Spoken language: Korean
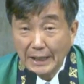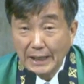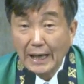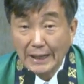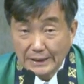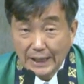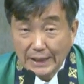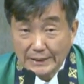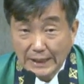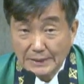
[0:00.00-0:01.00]

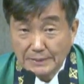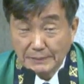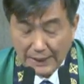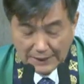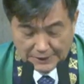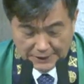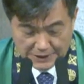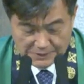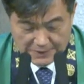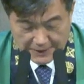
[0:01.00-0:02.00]
가능하다는 말
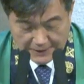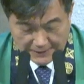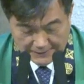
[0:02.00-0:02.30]
아니겠습니까?